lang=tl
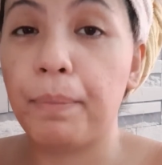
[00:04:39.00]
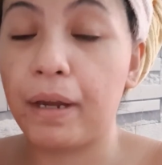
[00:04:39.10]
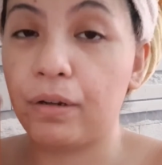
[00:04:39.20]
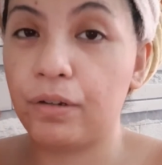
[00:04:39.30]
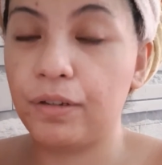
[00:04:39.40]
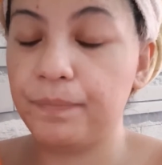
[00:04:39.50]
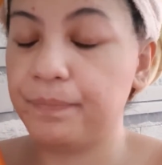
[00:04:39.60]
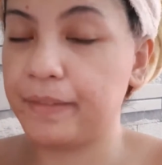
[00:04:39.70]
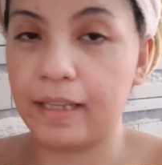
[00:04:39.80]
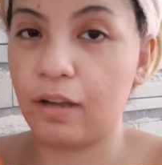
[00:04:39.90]
Pero,
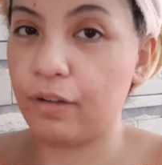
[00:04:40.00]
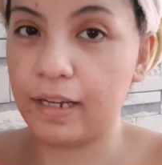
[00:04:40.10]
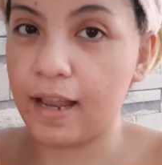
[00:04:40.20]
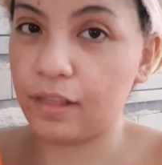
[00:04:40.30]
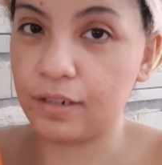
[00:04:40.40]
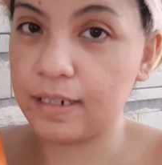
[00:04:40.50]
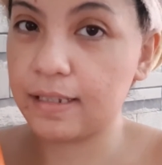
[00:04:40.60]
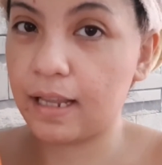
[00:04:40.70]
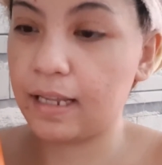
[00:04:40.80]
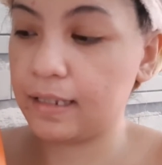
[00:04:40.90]
hindi ako in-allergy
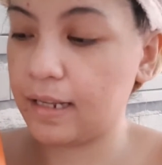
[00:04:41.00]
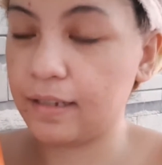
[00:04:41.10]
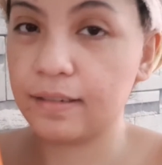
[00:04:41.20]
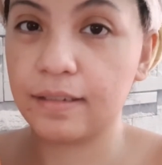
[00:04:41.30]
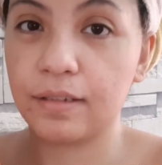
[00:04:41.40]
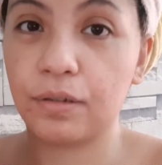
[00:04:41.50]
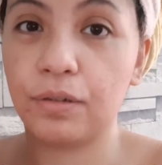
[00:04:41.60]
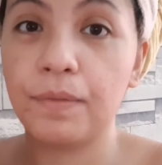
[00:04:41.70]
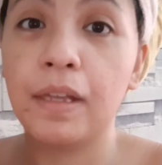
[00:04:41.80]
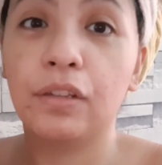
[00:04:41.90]
sa kanya. So,
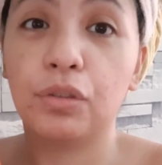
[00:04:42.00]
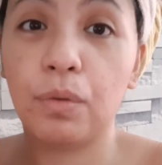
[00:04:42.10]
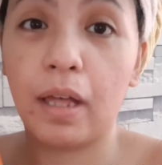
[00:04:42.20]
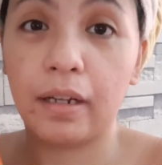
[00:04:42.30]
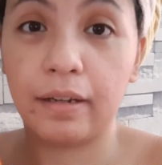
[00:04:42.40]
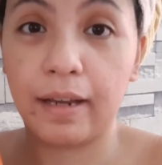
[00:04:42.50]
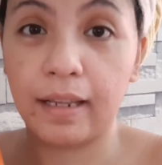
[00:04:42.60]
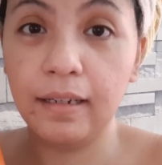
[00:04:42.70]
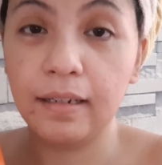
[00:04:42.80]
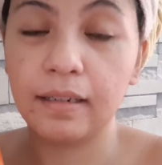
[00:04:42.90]

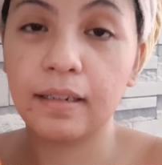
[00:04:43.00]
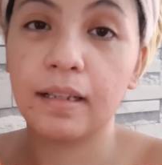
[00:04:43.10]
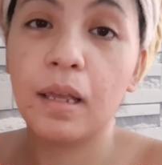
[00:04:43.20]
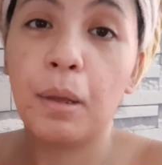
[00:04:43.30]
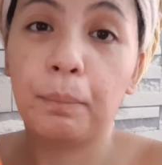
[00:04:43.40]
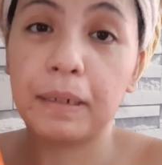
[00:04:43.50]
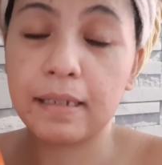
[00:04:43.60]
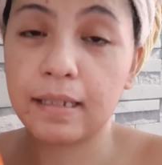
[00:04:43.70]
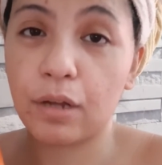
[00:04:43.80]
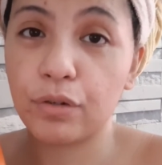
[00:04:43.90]
200 plus
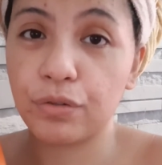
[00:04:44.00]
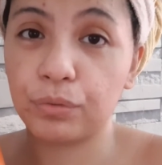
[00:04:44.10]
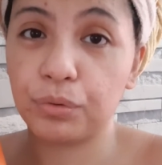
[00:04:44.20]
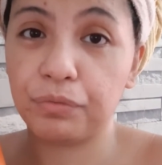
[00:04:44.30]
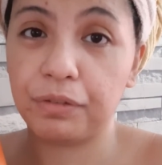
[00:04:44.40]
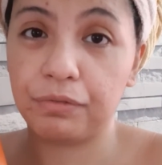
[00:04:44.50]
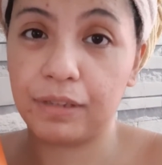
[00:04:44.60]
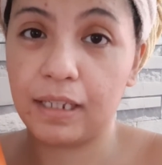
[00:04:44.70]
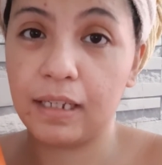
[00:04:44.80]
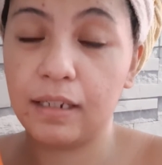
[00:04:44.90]
sa so
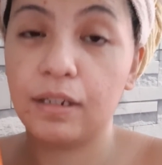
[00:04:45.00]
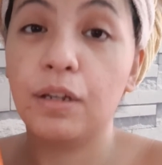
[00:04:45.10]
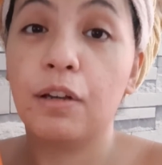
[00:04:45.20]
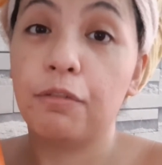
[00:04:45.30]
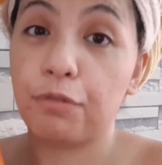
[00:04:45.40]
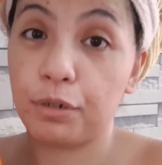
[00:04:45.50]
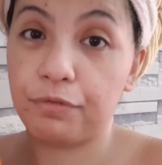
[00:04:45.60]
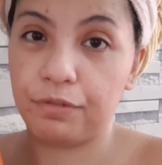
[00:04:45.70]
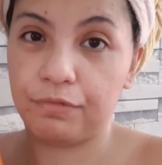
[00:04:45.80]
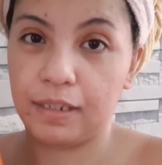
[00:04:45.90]
250,
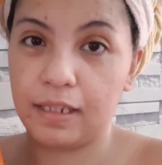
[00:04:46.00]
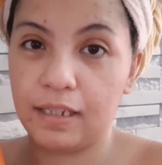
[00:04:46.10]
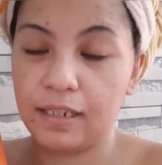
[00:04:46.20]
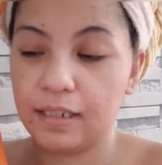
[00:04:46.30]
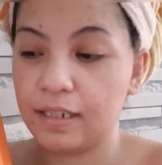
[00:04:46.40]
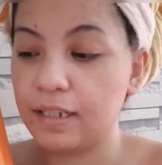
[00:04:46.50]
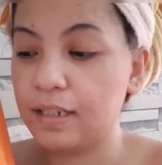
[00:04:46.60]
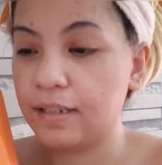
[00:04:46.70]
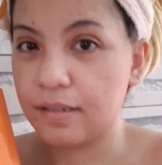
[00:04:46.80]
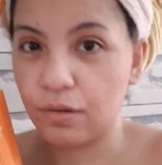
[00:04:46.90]
450.
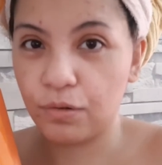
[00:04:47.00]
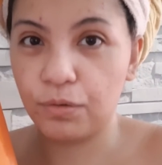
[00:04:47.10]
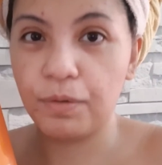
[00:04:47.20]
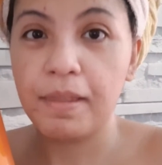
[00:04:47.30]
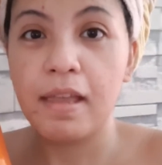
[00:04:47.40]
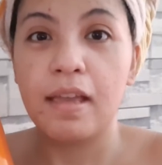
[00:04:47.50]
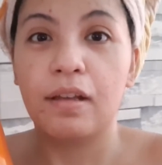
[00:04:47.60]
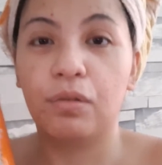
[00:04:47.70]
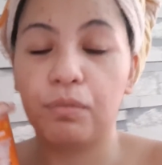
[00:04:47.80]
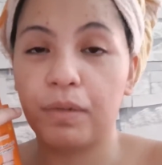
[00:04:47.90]
So,
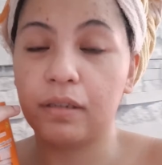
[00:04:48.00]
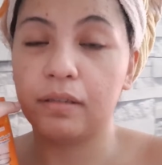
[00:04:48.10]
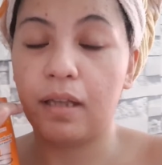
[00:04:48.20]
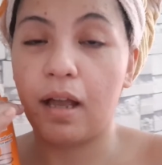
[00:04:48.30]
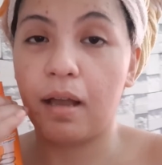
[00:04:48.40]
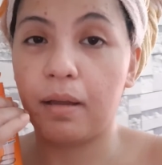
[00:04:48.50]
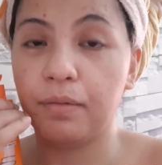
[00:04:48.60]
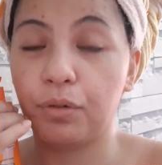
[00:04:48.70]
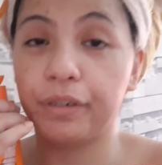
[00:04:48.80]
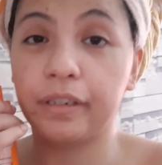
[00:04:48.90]
kung
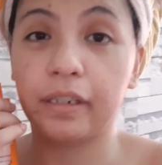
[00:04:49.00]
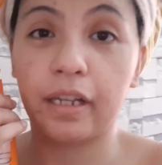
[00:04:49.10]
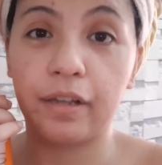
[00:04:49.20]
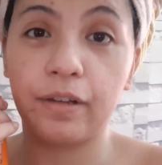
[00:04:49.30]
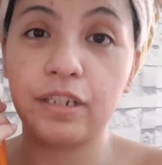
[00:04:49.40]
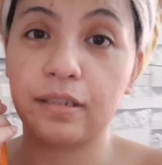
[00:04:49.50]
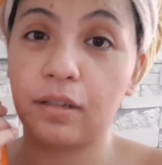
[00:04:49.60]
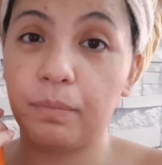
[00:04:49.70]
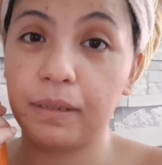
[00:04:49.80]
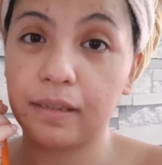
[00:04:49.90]
mag-order ah, uh, kayo, just
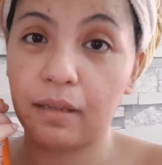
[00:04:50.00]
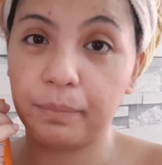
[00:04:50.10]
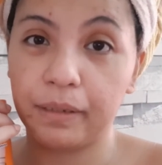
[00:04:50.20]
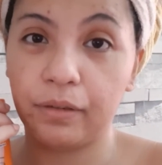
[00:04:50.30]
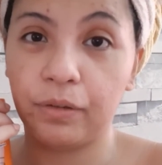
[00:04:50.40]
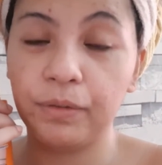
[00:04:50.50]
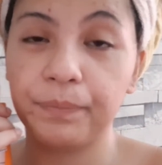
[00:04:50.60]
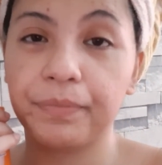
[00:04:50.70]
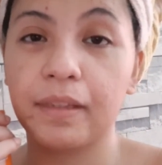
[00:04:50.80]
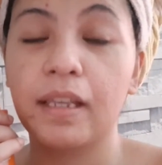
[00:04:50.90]
comment down below.
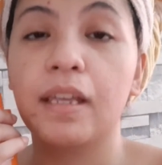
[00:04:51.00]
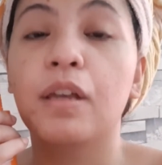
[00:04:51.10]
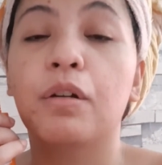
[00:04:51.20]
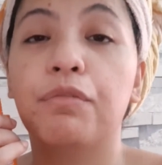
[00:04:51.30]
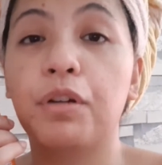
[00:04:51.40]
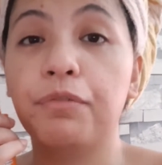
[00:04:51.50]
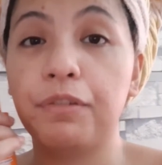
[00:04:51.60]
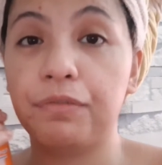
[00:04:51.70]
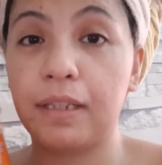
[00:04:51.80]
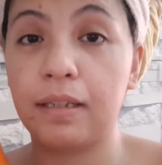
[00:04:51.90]

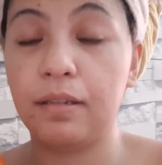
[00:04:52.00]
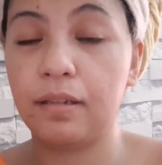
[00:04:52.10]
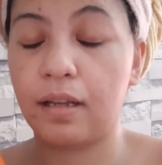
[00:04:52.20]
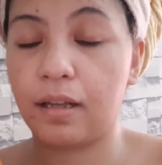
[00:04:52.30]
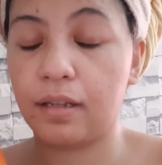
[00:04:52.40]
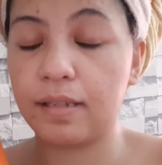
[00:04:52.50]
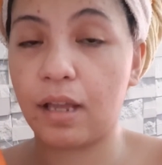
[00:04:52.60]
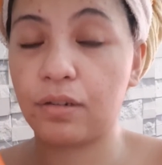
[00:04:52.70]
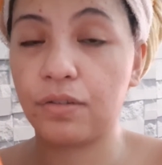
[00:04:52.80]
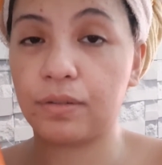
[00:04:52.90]
450 uh,
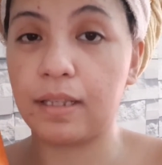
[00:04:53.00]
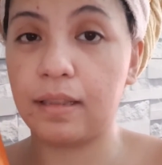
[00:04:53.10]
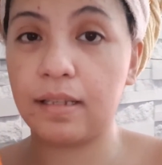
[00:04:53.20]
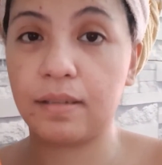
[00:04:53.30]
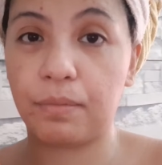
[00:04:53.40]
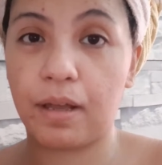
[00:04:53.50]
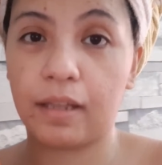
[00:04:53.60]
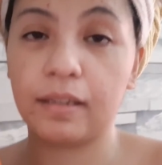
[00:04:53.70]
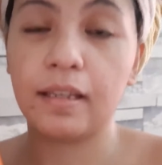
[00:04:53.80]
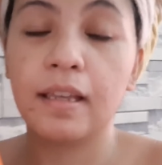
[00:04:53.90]
Saunasu and this
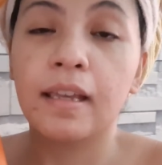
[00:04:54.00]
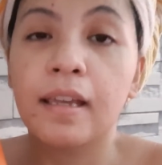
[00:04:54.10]
one.